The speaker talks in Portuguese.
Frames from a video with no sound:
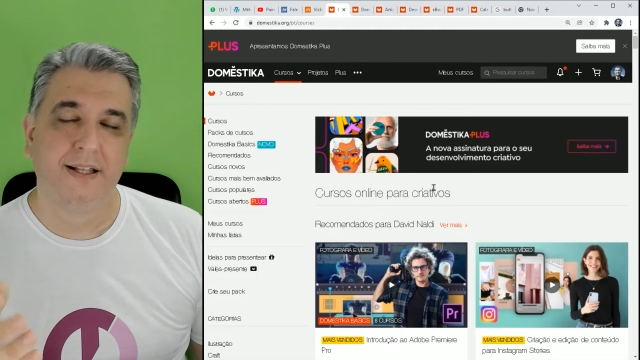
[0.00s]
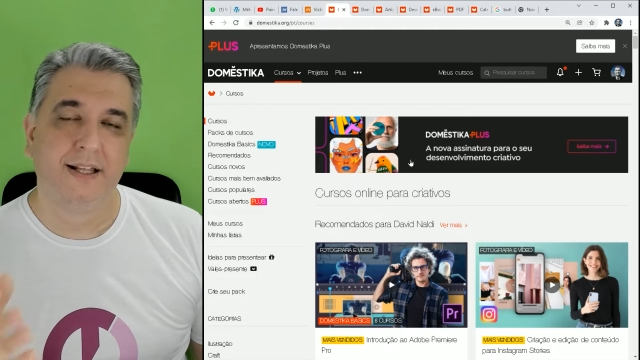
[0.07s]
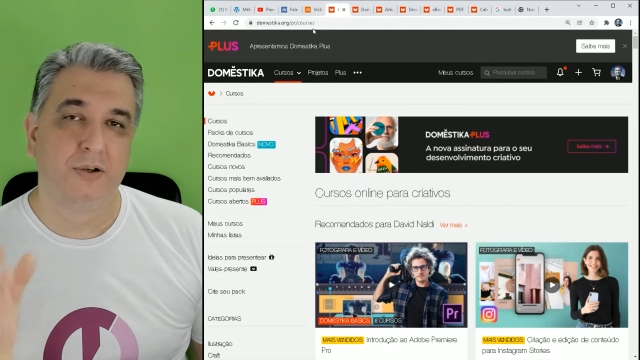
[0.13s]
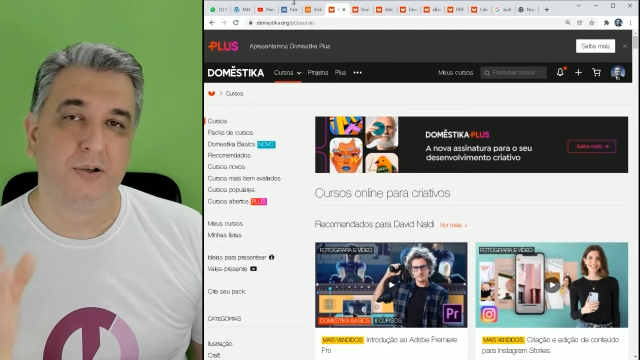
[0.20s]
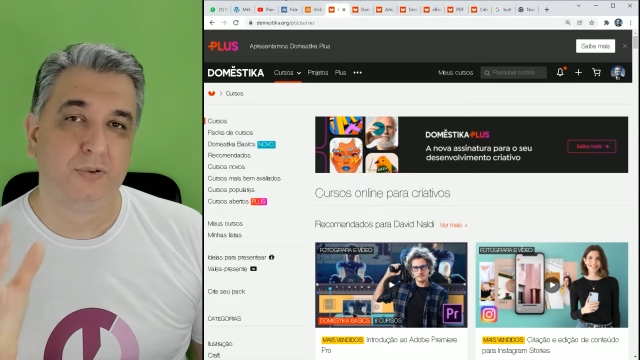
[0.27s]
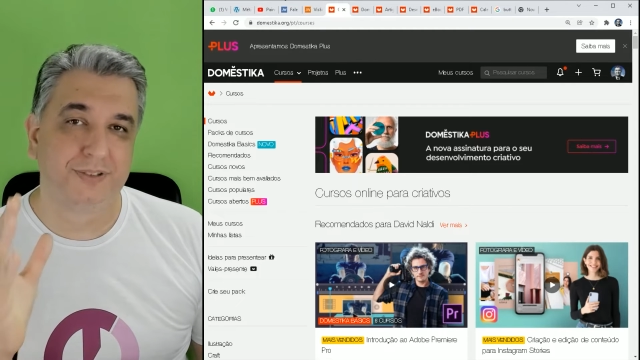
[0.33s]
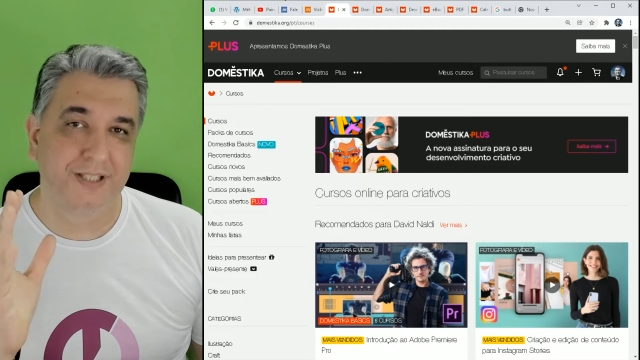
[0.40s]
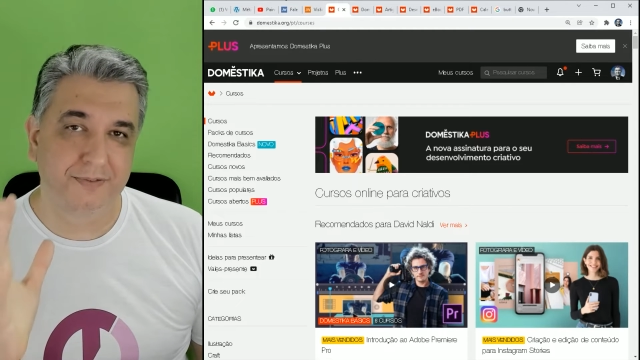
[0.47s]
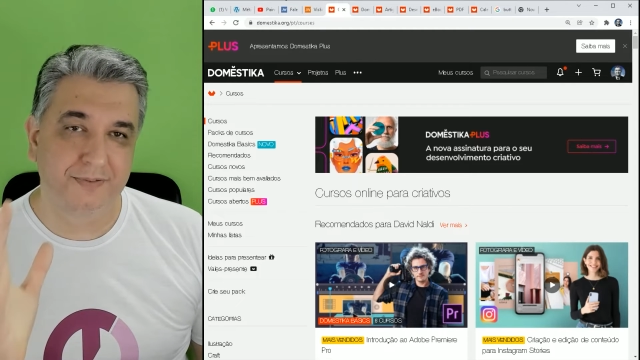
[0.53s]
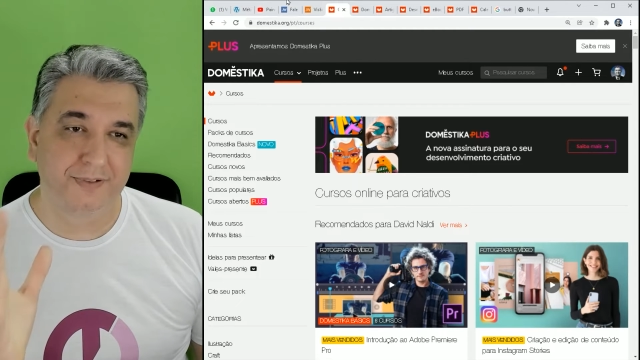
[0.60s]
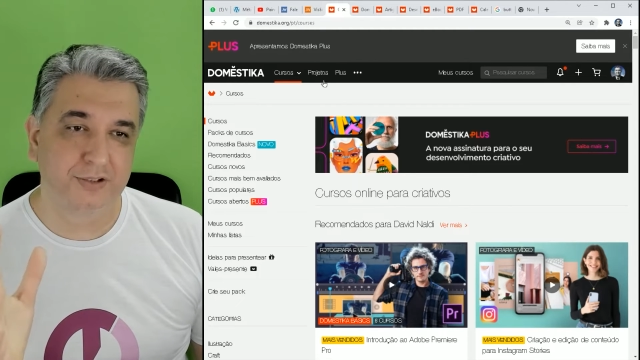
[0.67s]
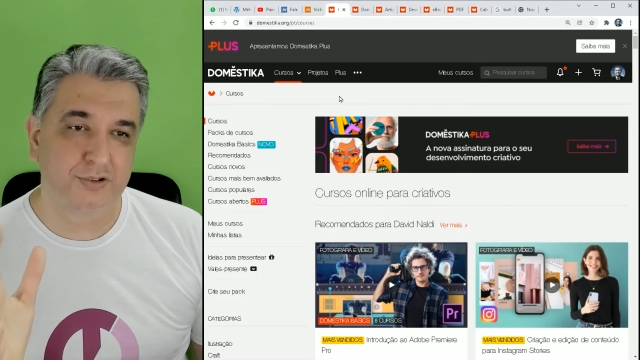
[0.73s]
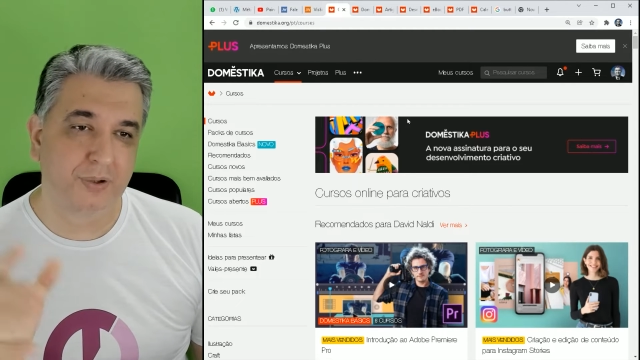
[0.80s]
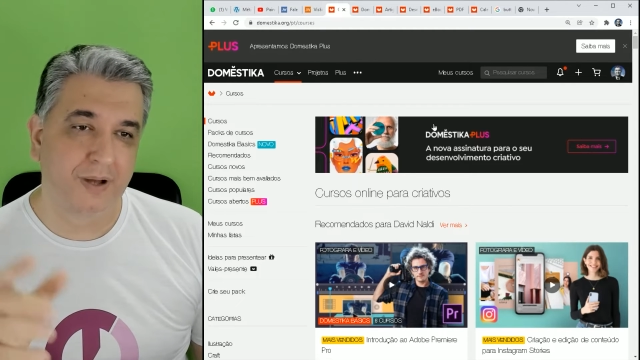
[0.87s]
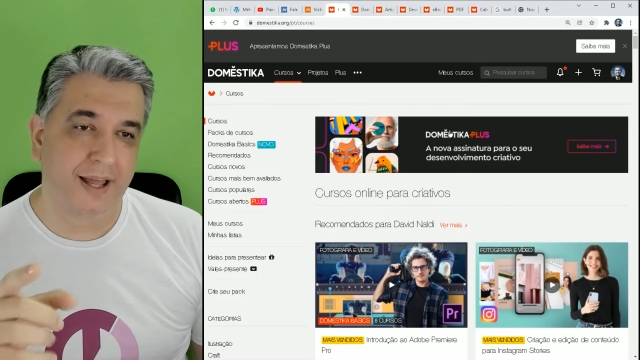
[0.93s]
O
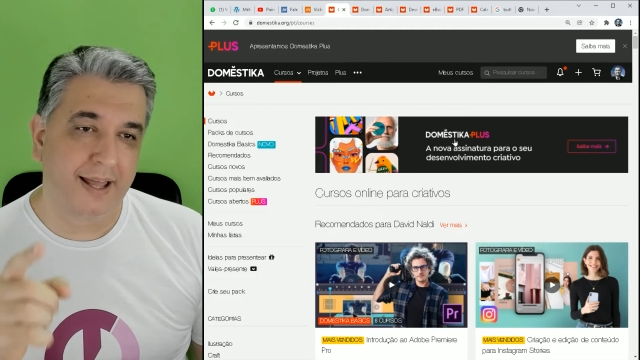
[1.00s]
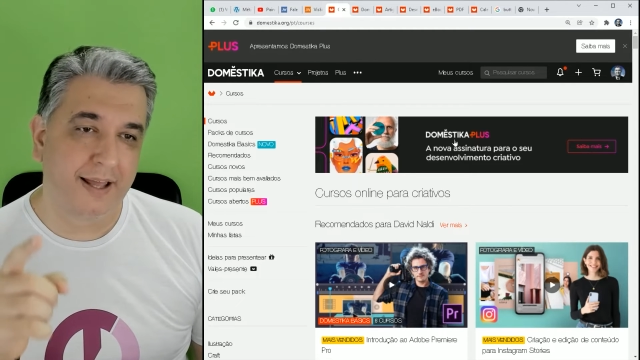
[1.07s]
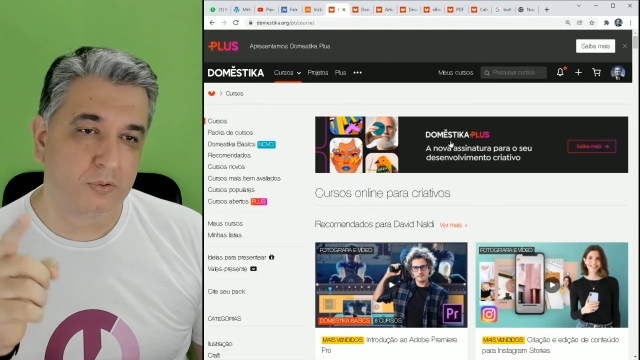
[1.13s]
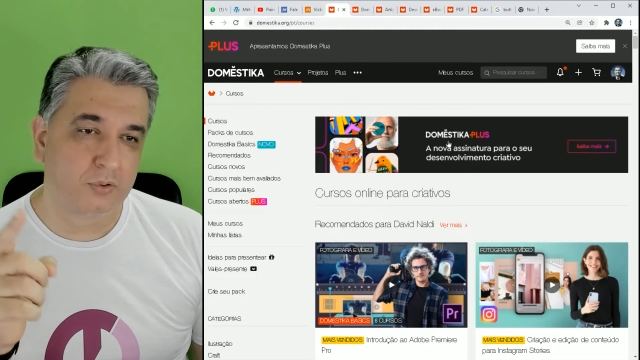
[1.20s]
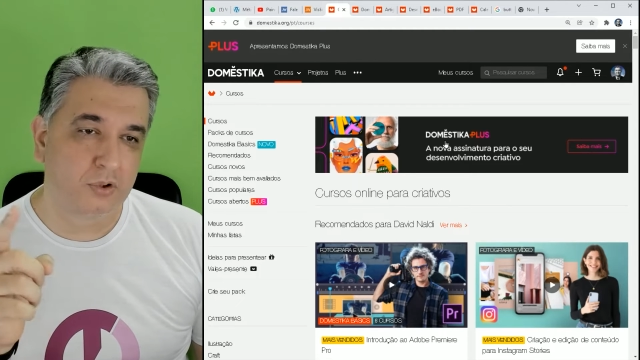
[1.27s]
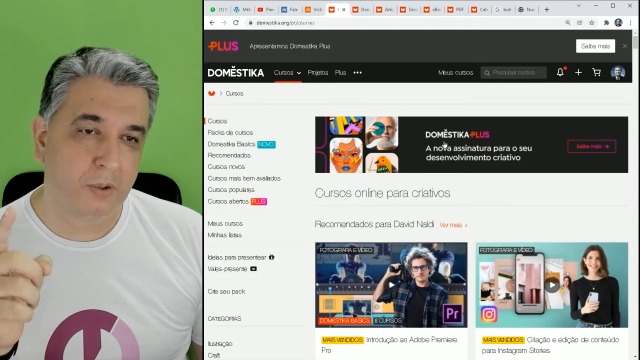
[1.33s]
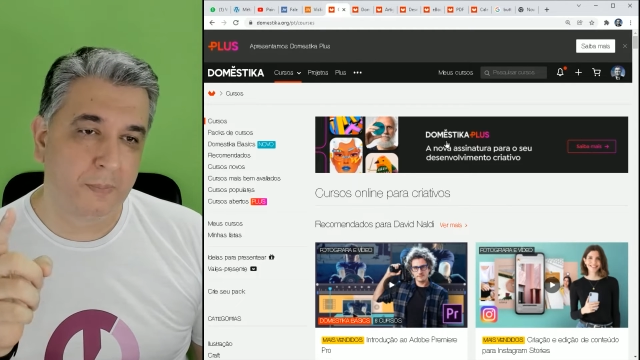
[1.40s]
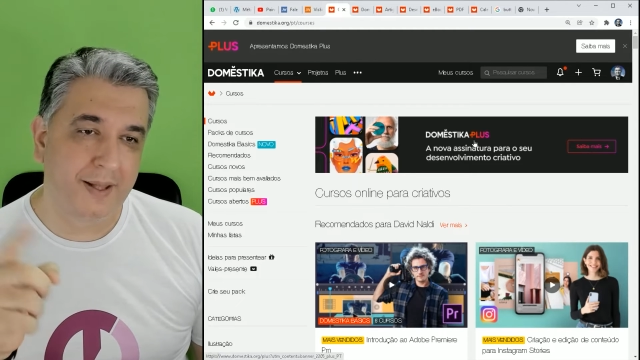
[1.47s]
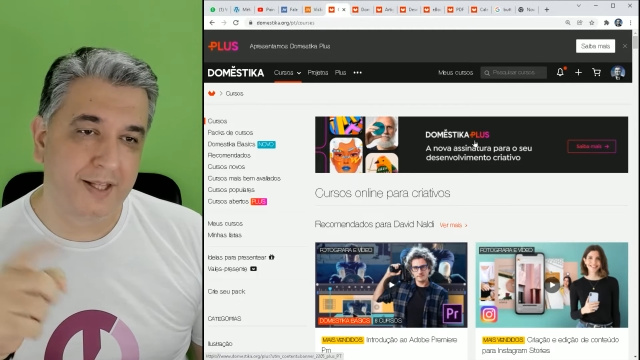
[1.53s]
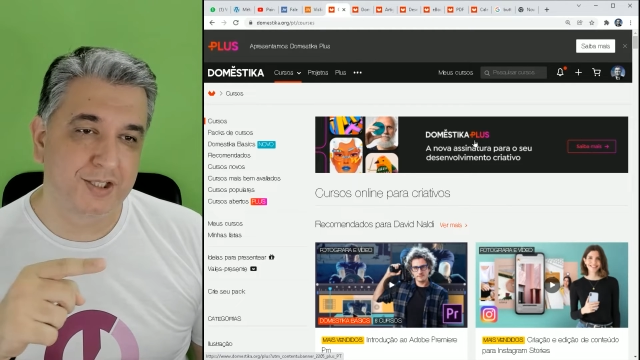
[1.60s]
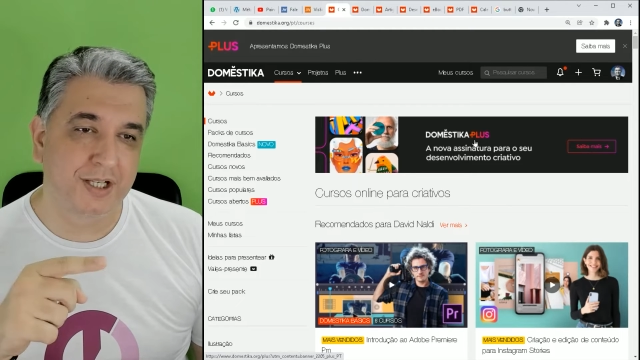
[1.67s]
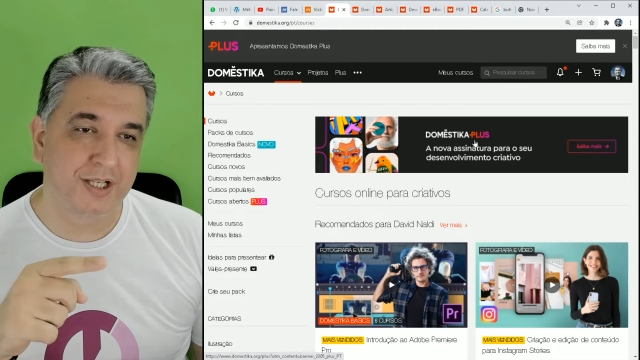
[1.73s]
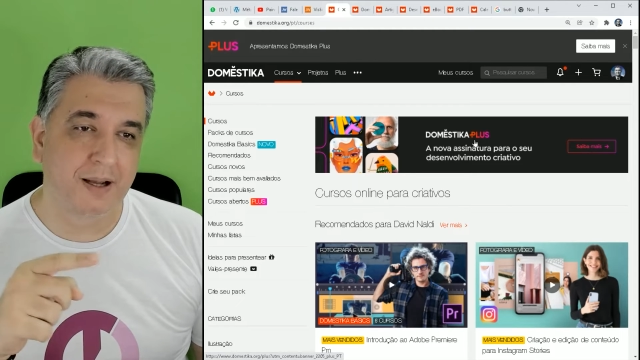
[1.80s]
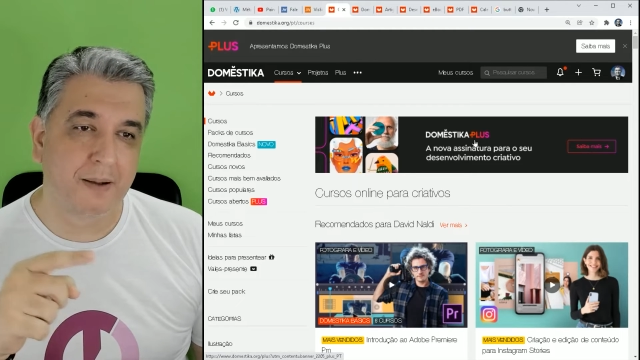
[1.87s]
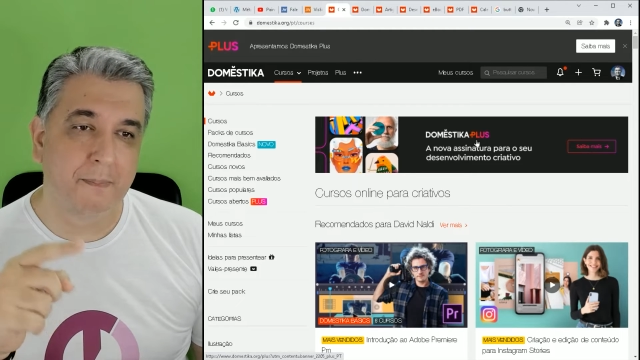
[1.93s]
serviço é o
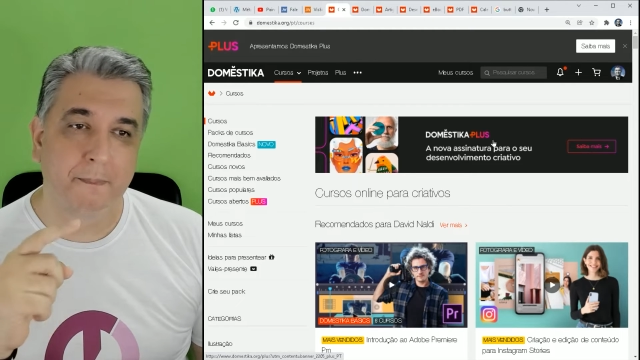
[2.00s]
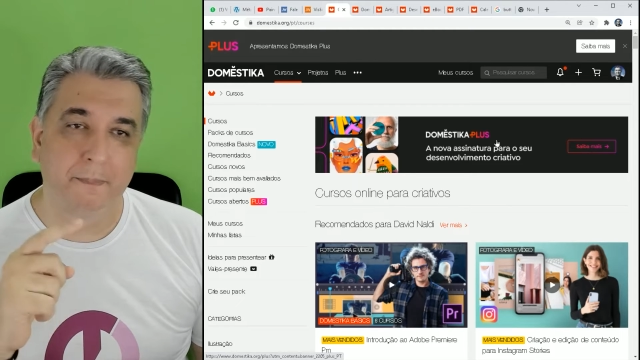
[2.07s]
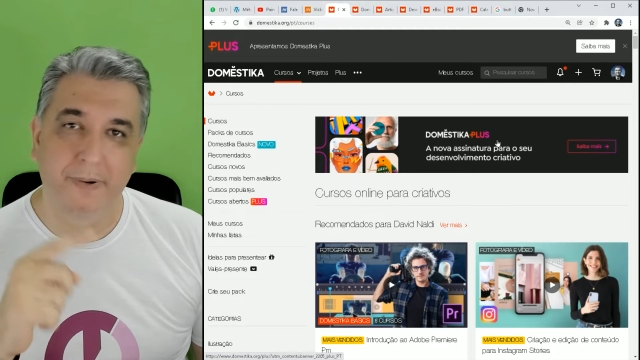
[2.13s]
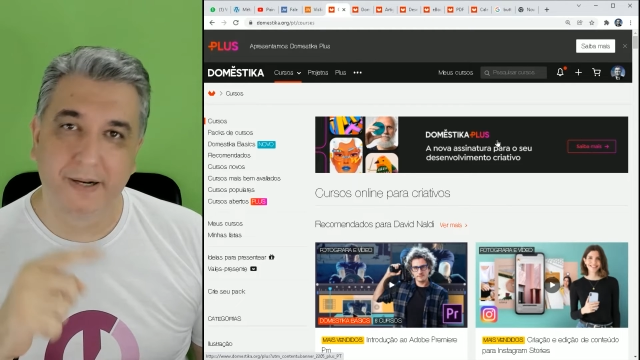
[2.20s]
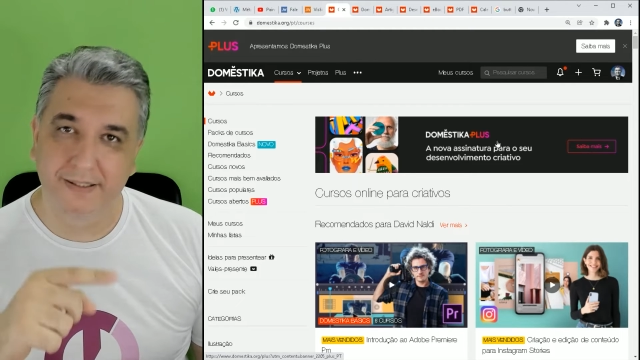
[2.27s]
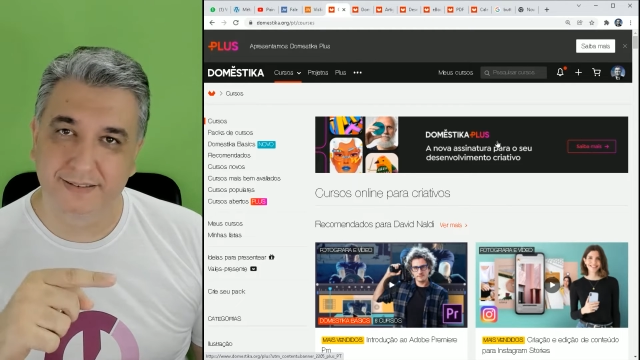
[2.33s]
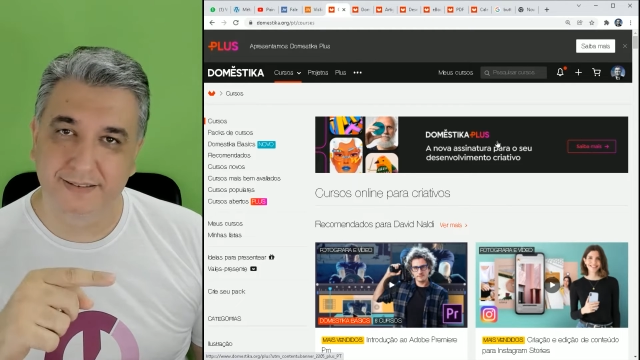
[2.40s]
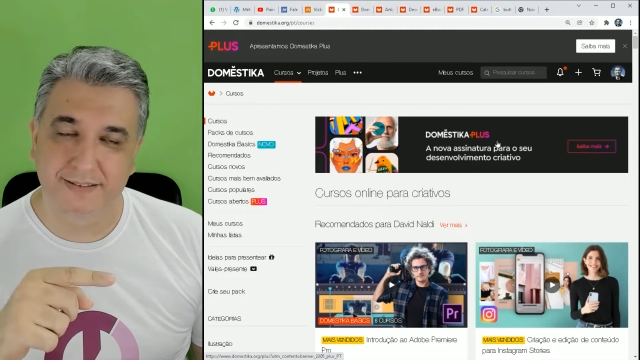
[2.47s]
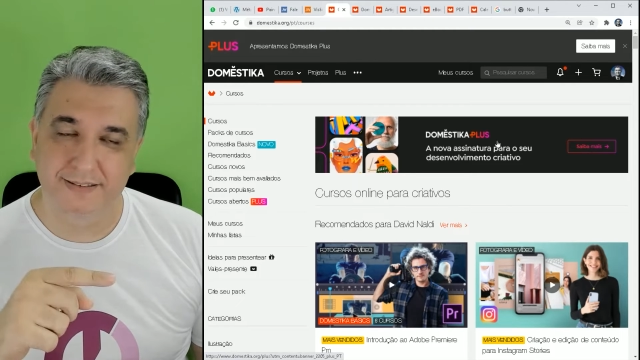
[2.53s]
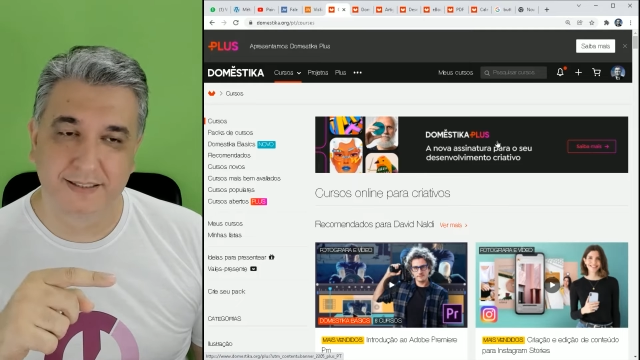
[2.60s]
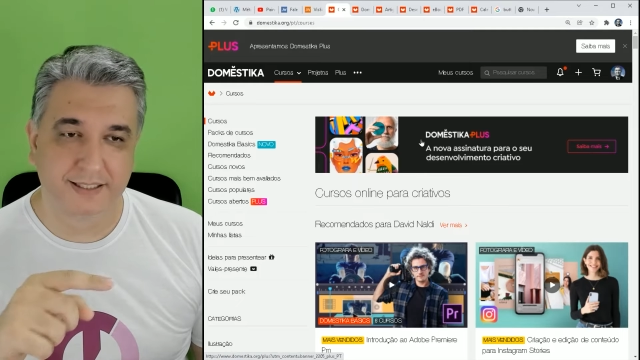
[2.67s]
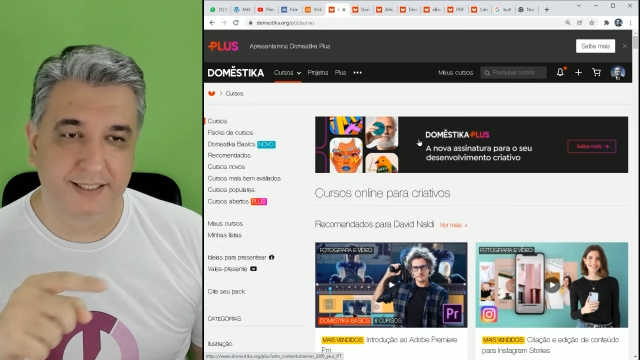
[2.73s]
Doméstica Plus.